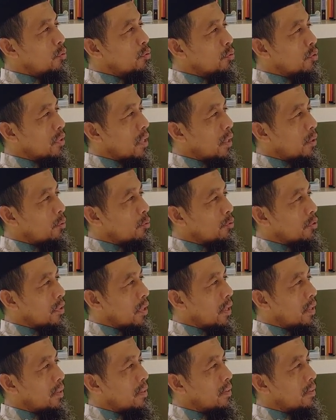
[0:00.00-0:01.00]

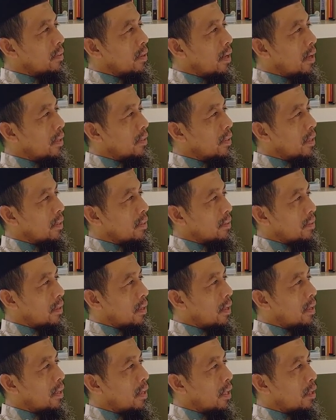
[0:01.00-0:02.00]
dosa-dosa dia yang telah